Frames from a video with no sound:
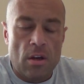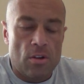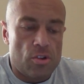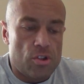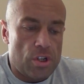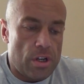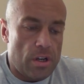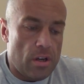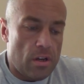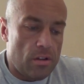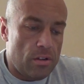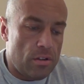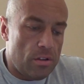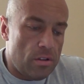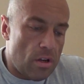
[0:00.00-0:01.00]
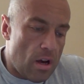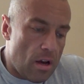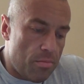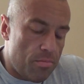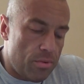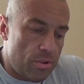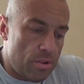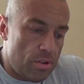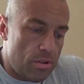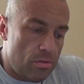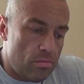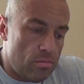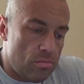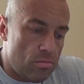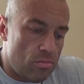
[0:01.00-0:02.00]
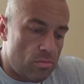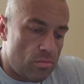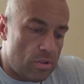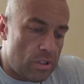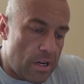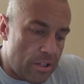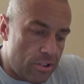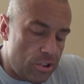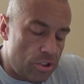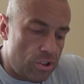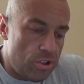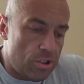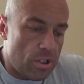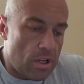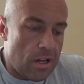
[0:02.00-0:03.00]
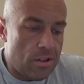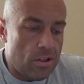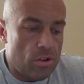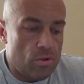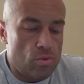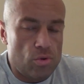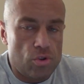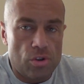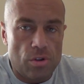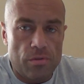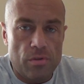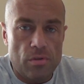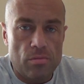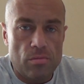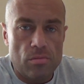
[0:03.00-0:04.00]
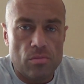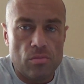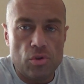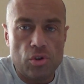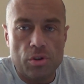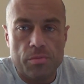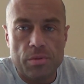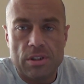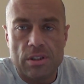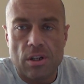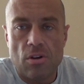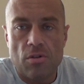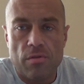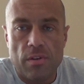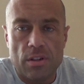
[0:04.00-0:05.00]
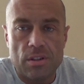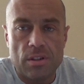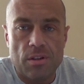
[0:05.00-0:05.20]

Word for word: że y, aby tracić tkankę tłuszczową, musi być zachowany